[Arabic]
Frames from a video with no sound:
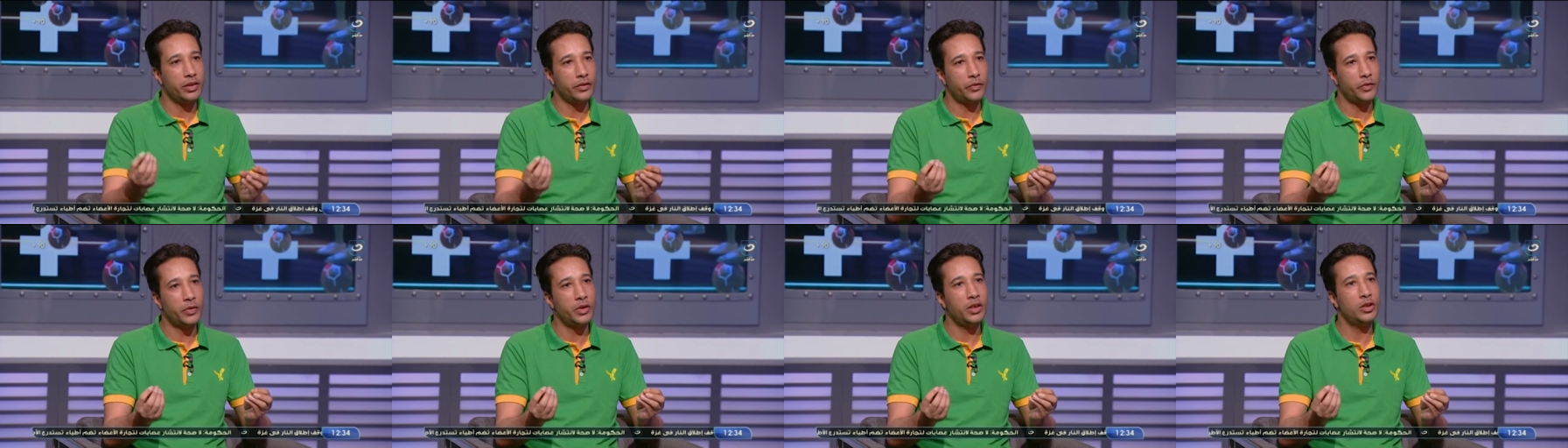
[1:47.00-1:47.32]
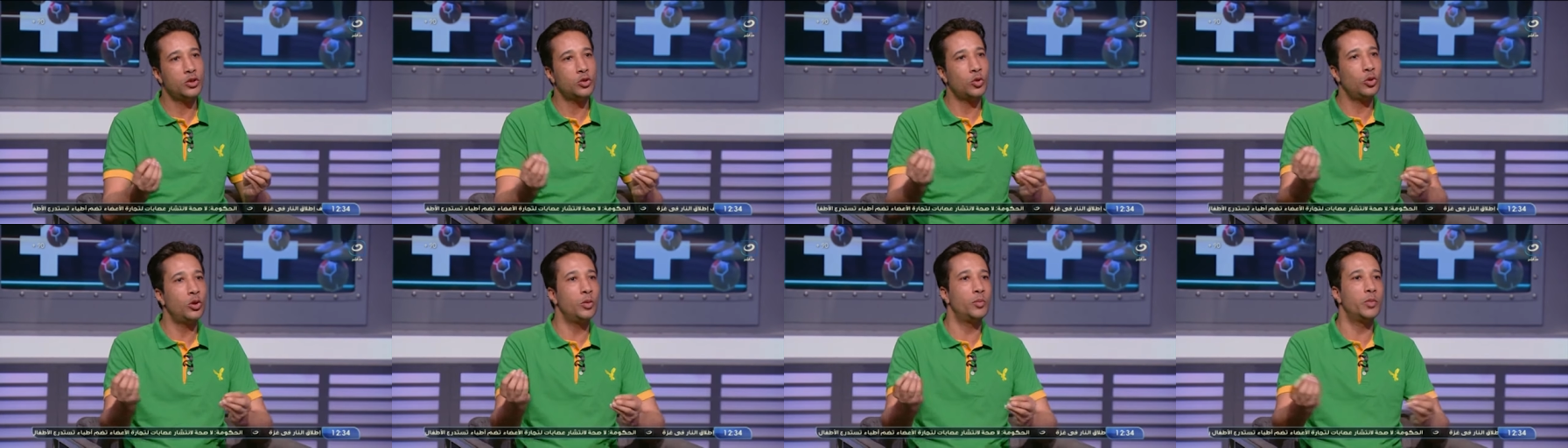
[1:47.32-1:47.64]
في
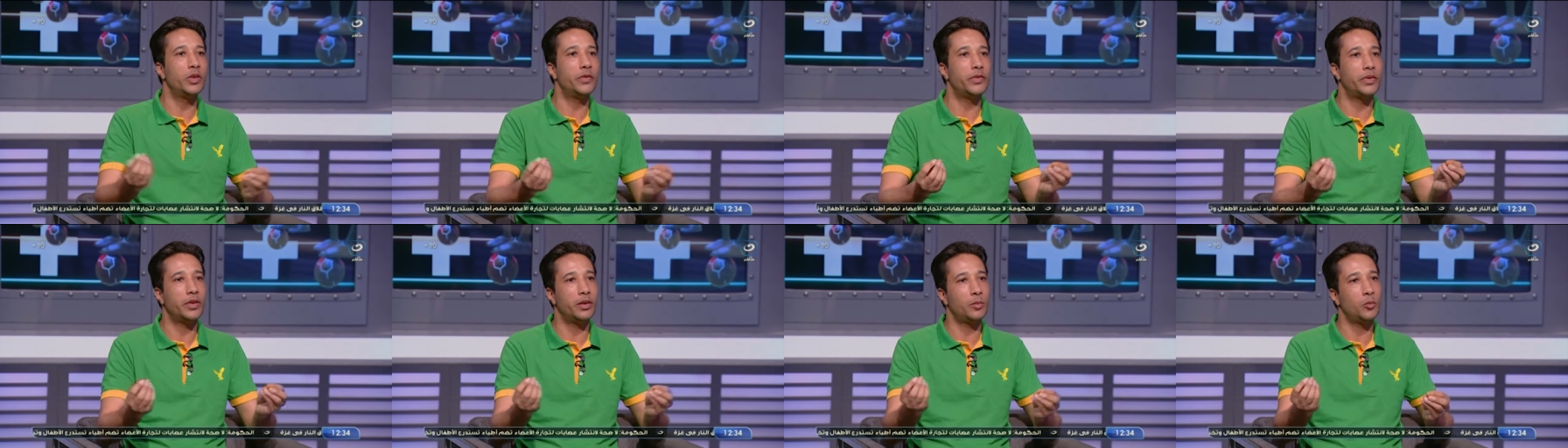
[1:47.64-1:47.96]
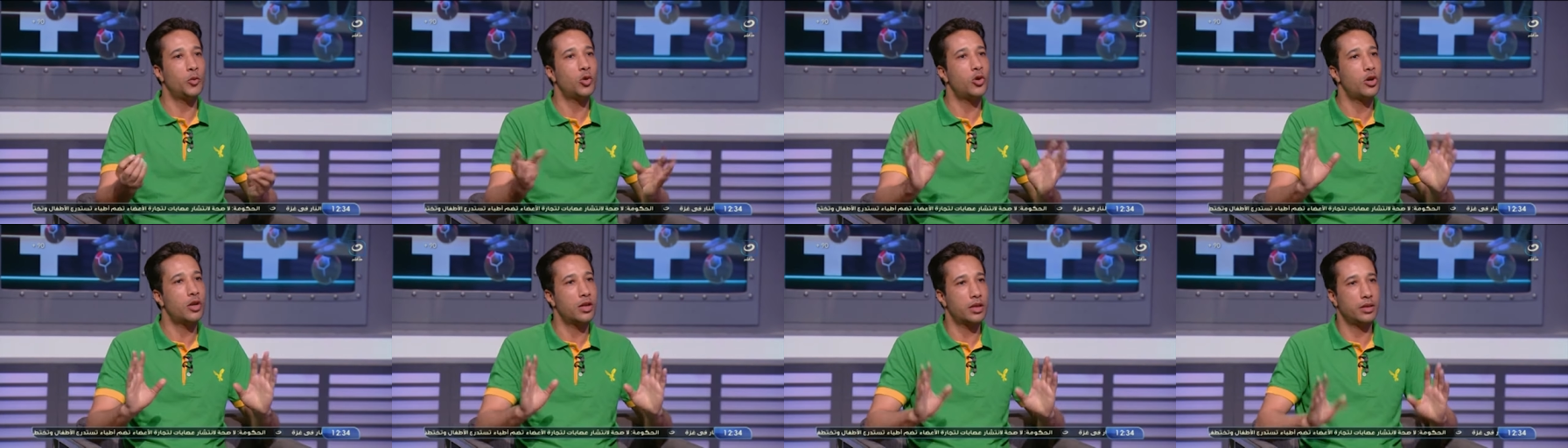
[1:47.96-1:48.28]
في ظلم
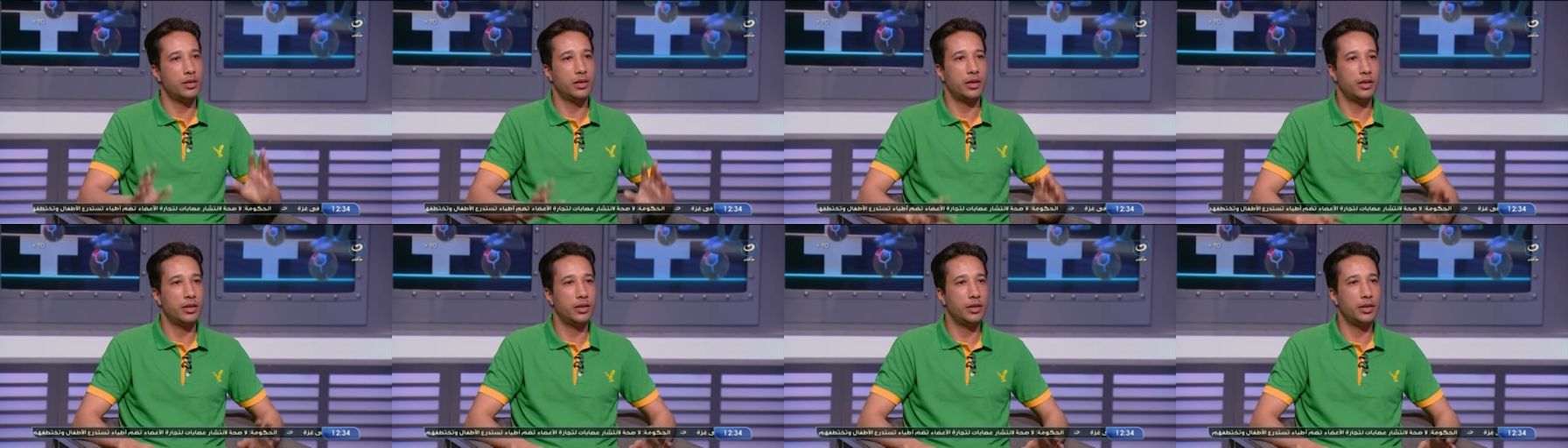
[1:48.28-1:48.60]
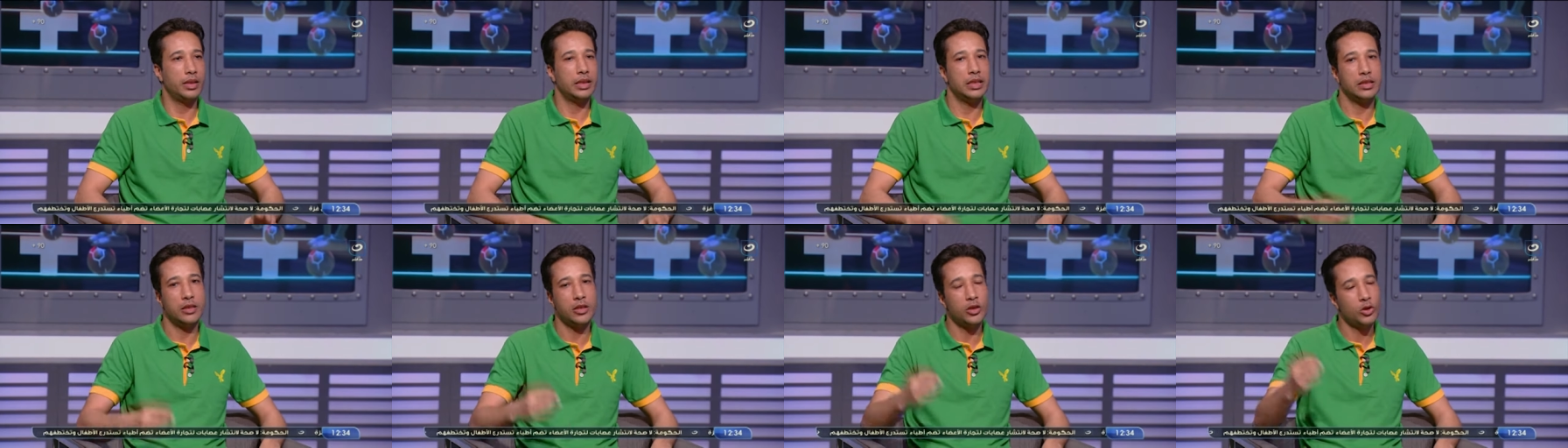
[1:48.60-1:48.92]
في المقارنه
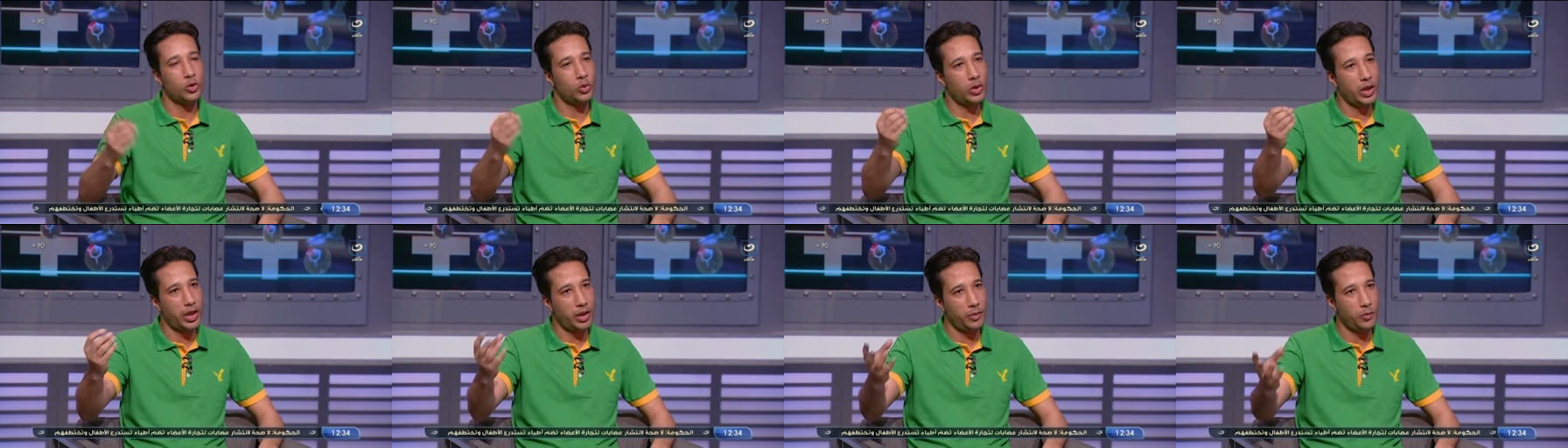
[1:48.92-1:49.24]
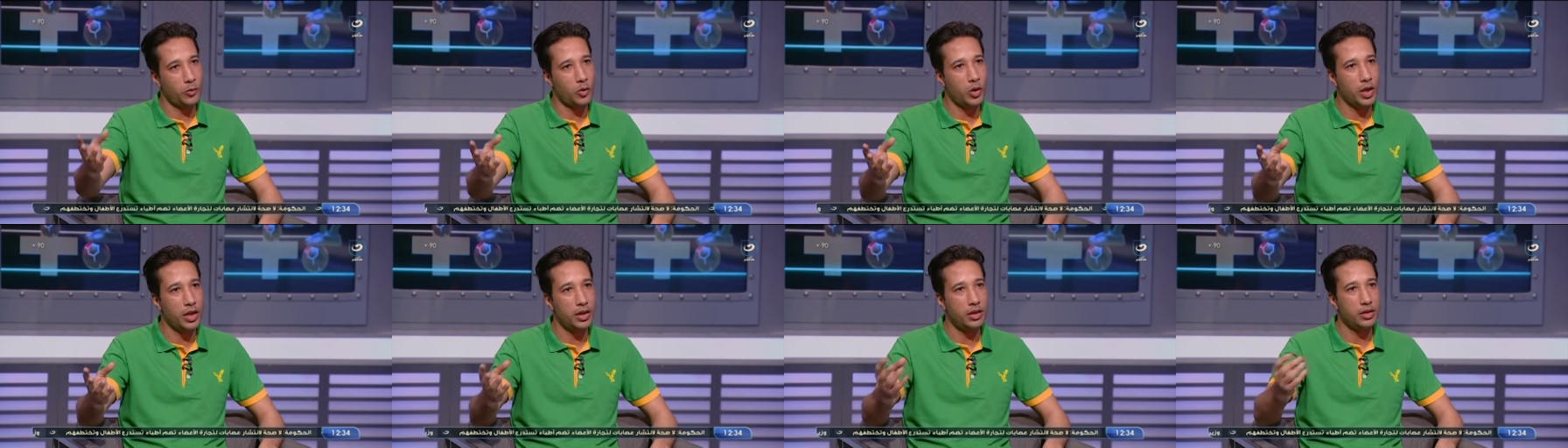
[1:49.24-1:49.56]

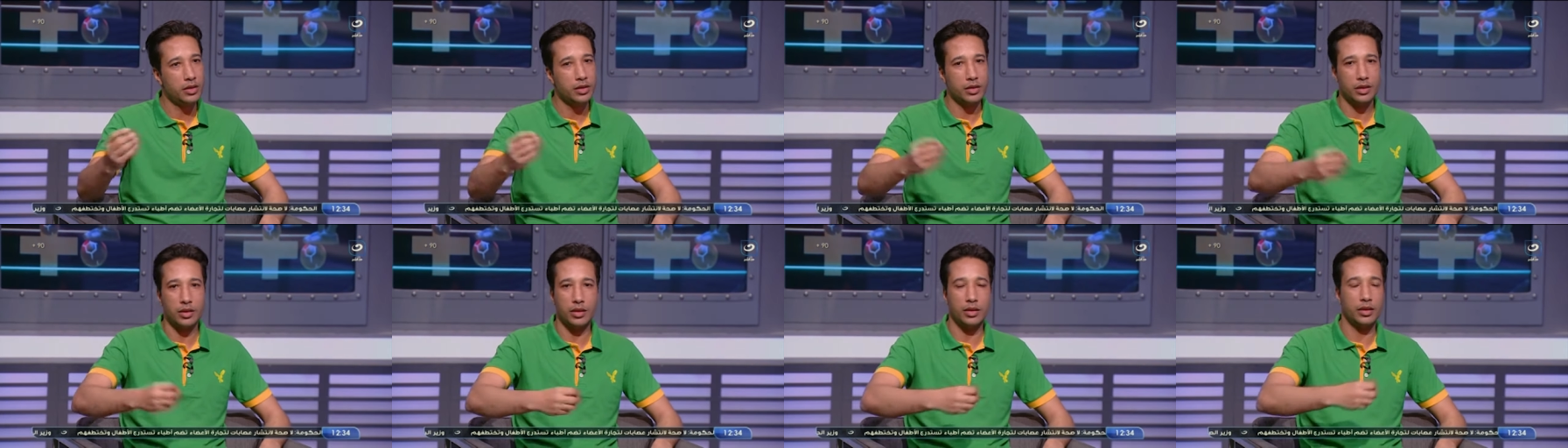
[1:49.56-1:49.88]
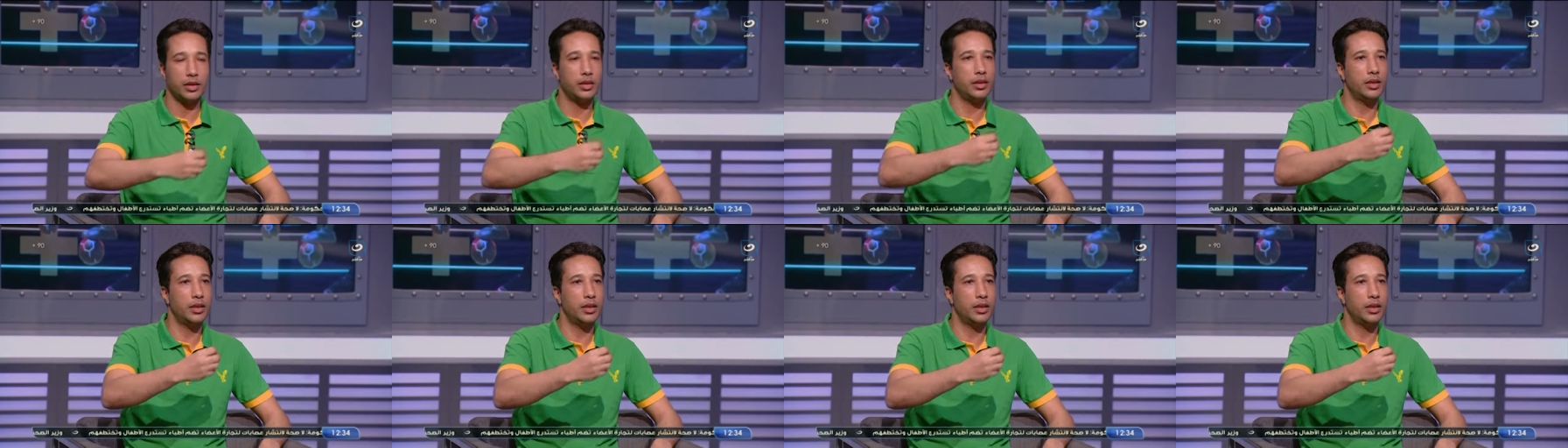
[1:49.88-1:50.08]
زيزو لعيب كويس